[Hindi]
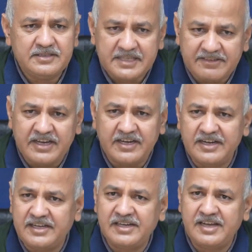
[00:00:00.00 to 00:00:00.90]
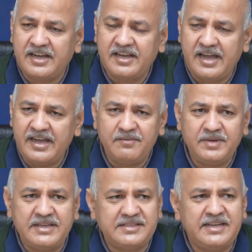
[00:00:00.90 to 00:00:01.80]
सेवा करने के लिए आगे आए
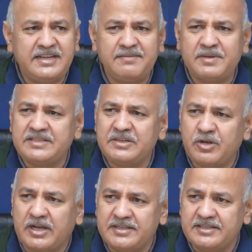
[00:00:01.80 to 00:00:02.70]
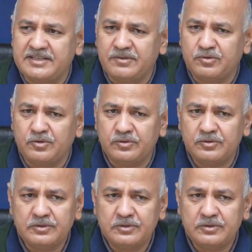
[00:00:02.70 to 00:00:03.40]
हमने ऐसे ही नहीं बच्चे उठा के दे दिए उनको